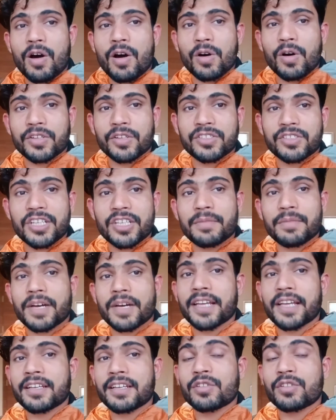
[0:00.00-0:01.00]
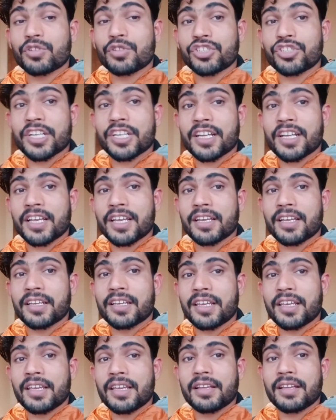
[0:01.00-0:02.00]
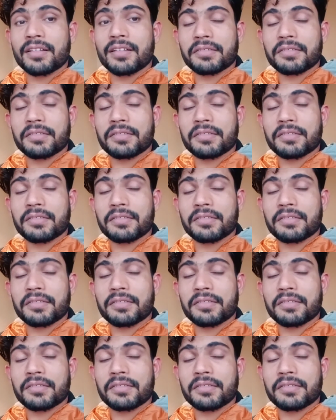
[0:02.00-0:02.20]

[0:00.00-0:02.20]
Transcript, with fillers: और जिन भाई का क्वेश्चन है कि